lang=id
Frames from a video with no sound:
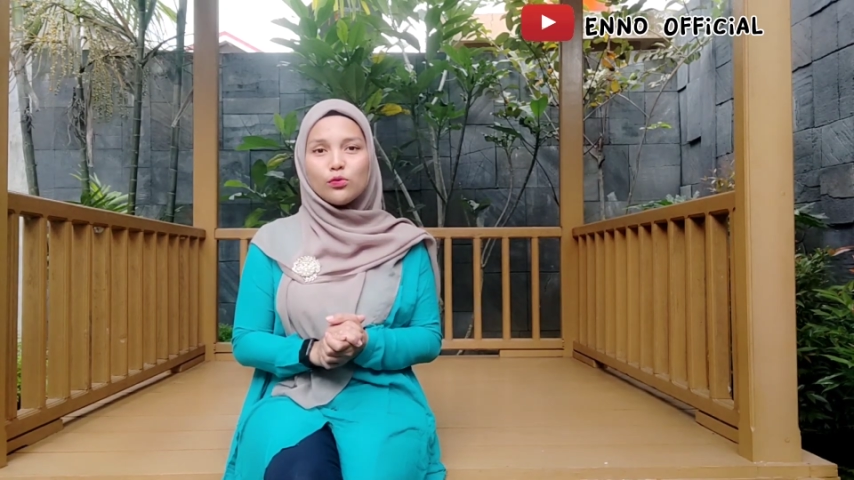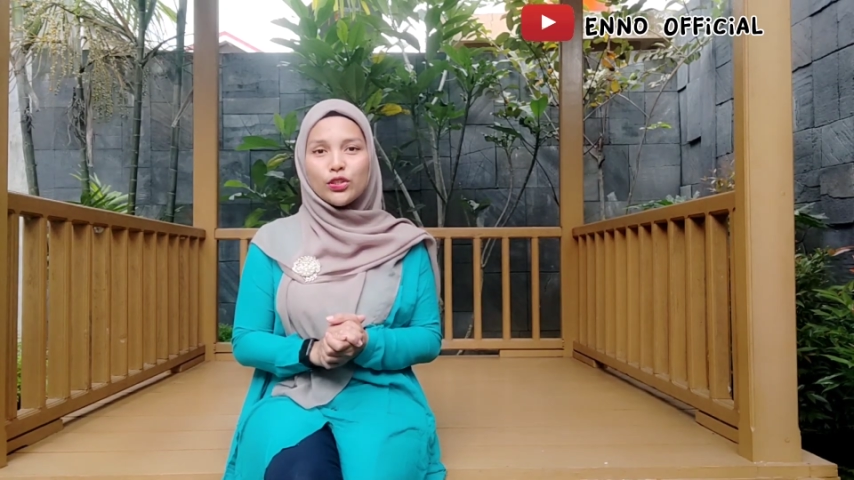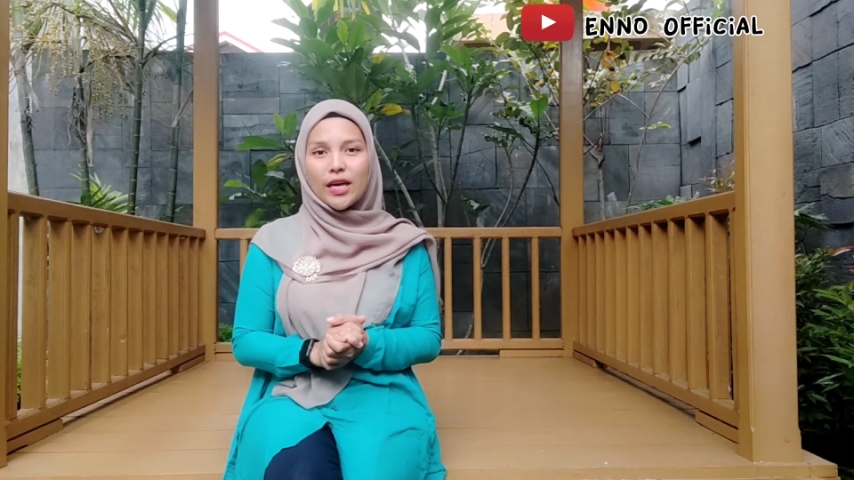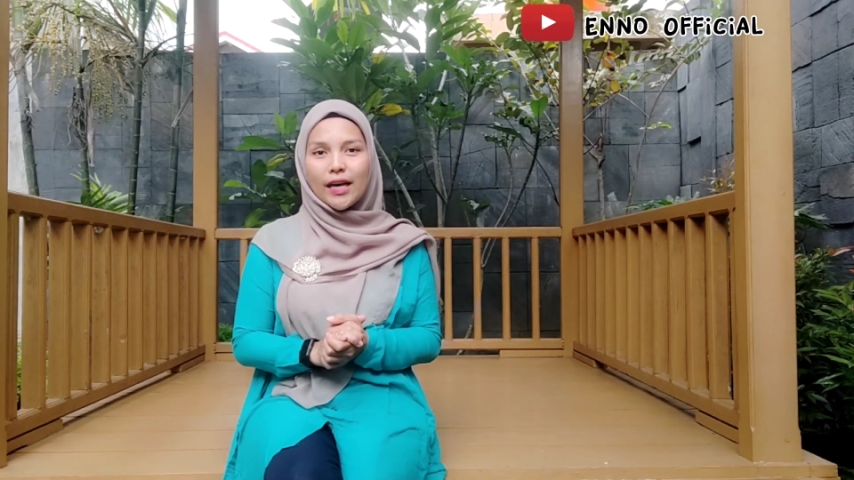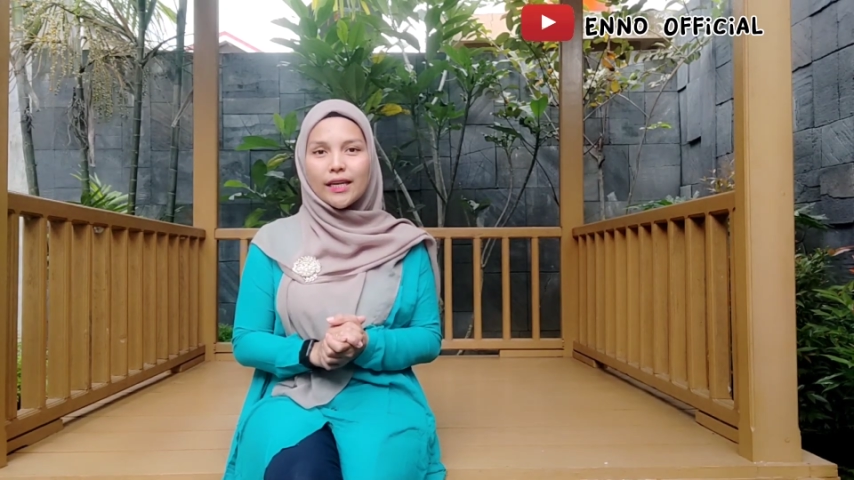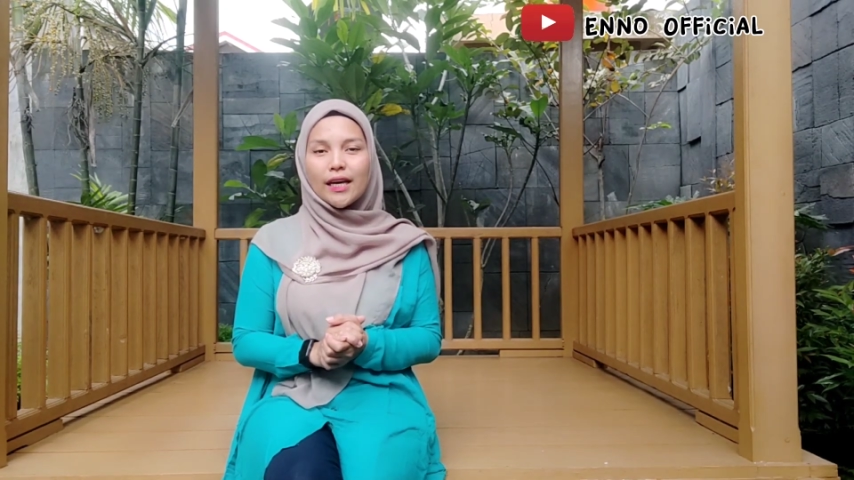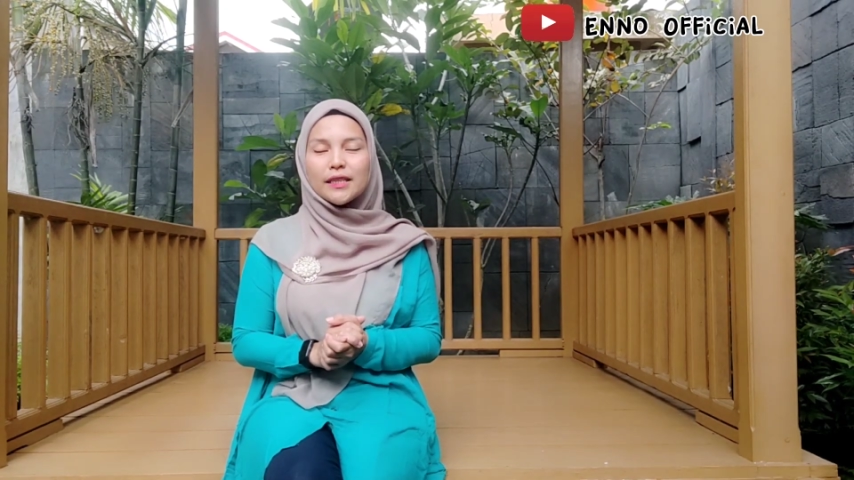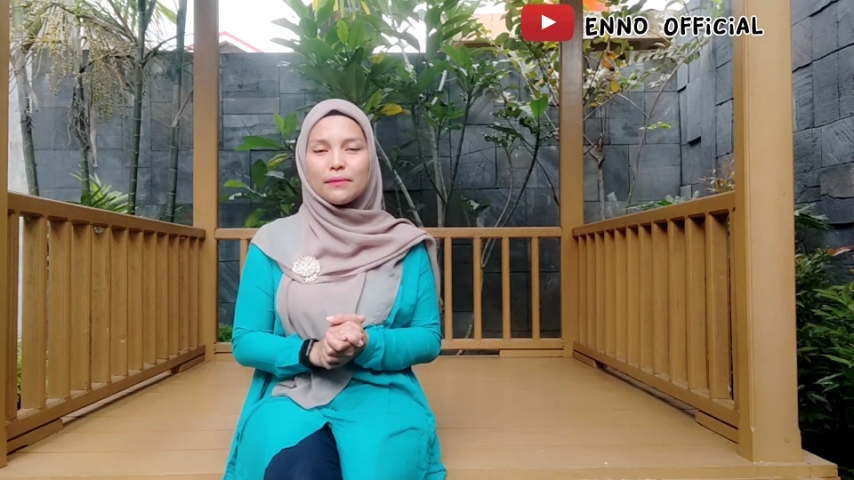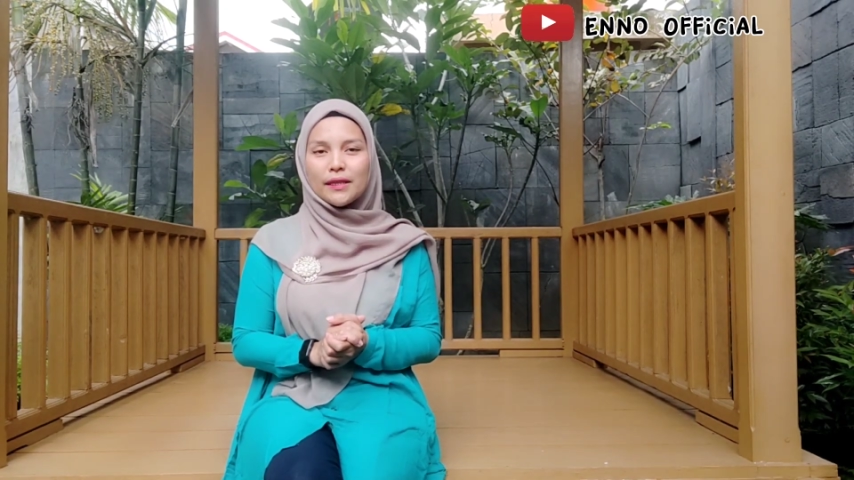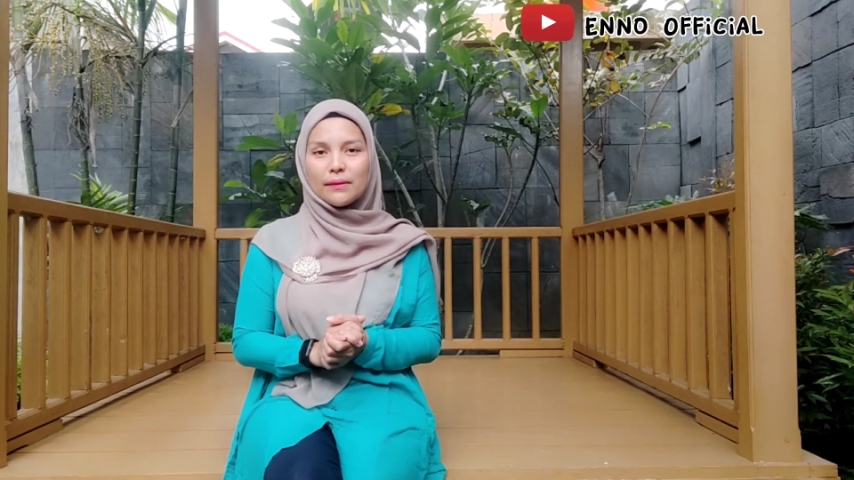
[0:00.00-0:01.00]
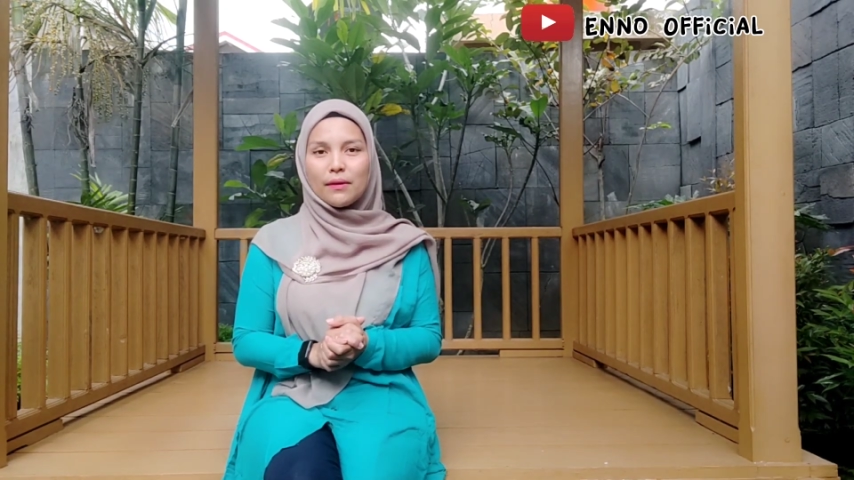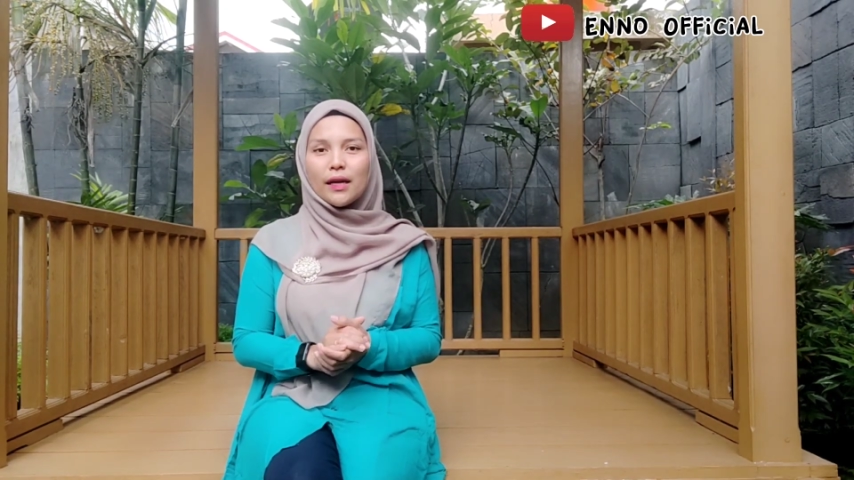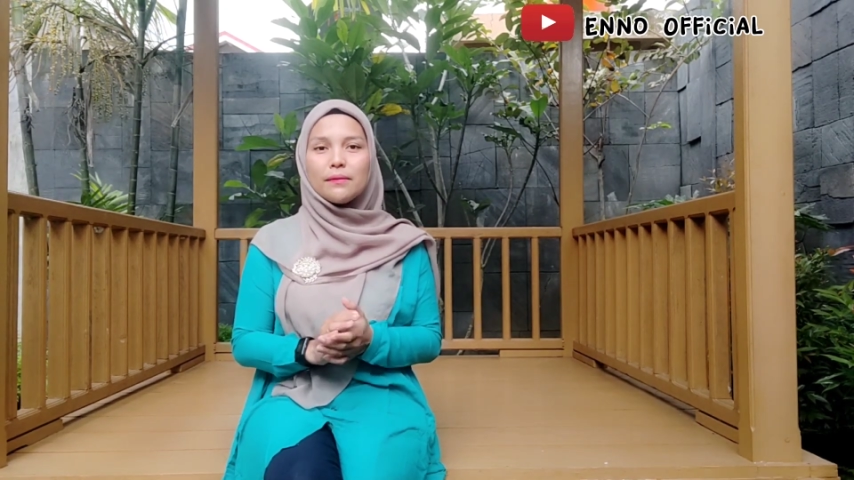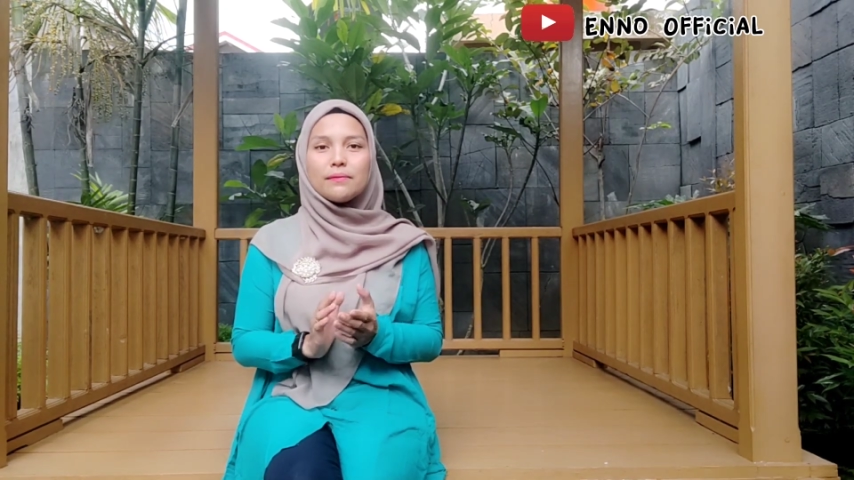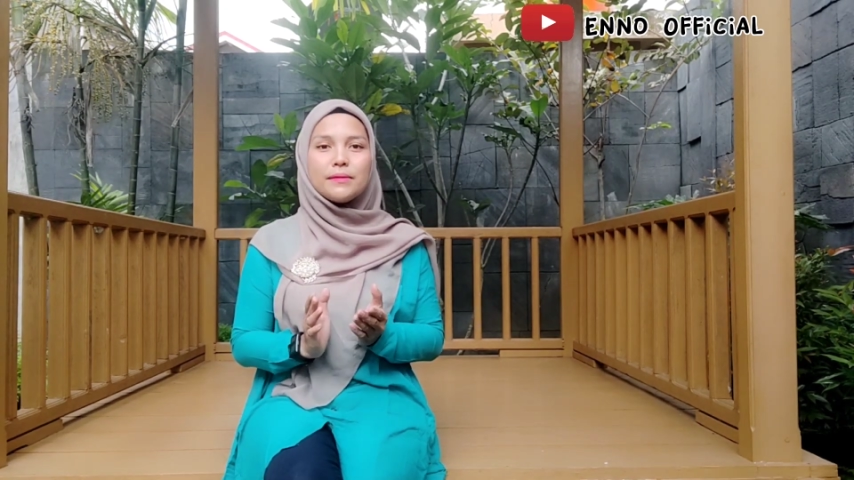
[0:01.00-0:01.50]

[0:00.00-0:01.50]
mudah ya teman-teman.